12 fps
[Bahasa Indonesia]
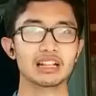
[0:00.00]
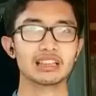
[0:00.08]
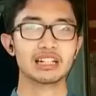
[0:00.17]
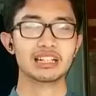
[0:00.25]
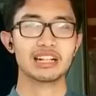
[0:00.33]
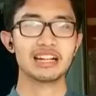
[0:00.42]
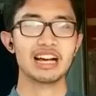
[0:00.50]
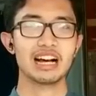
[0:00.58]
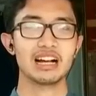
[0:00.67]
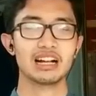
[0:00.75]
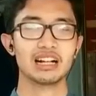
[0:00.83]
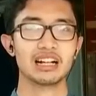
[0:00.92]

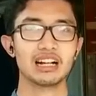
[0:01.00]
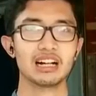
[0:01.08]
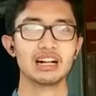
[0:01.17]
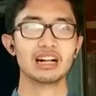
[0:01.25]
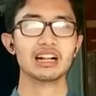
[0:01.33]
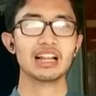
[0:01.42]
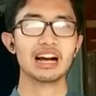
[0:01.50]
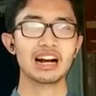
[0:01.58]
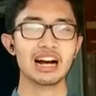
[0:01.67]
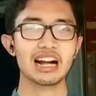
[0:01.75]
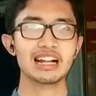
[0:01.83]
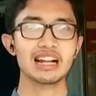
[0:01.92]
ketersedia uh,
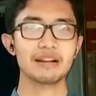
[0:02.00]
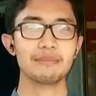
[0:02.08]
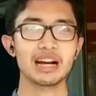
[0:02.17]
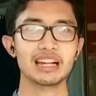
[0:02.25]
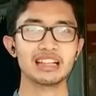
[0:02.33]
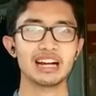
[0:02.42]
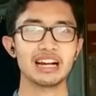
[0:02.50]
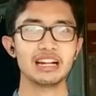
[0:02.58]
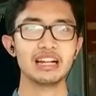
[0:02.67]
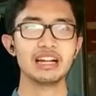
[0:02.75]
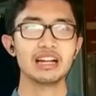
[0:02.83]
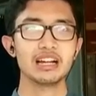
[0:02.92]
kelangkaan dari minyak kita
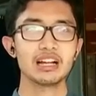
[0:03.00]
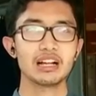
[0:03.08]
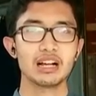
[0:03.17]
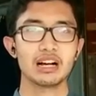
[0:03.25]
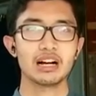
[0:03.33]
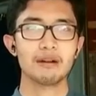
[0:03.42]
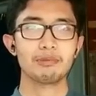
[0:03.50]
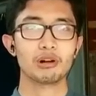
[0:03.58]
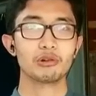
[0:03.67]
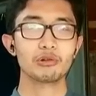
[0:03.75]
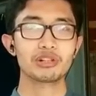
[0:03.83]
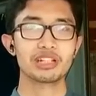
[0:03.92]
ini, uh,
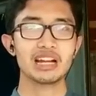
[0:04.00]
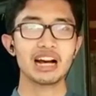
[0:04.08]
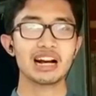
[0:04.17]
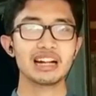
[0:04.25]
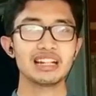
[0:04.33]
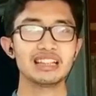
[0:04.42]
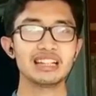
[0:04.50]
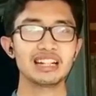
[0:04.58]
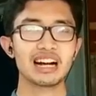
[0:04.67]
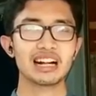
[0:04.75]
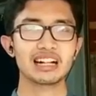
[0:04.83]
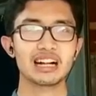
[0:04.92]
produksi akan
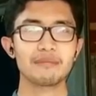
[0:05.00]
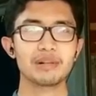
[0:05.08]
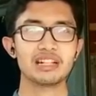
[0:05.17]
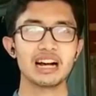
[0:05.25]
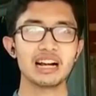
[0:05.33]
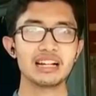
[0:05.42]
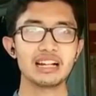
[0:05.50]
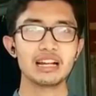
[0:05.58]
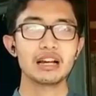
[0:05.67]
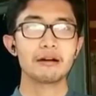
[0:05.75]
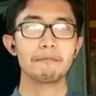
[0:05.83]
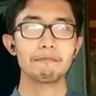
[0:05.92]
ditingkatkan menjadi
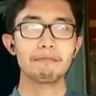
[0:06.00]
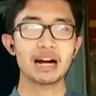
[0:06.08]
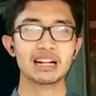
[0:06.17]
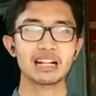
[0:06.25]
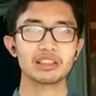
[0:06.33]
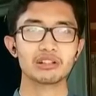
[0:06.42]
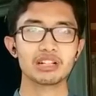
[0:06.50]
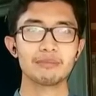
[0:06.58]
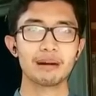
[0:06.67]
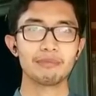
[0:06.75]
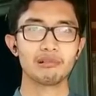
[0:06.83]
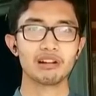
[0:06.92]

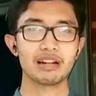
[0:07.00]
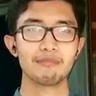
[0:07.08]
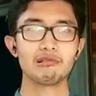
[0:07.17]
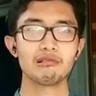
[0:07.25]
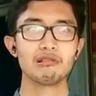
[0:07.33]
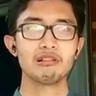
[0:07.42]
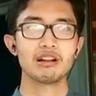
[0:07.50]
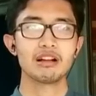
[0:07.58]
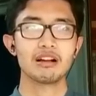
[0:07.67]
450 ribu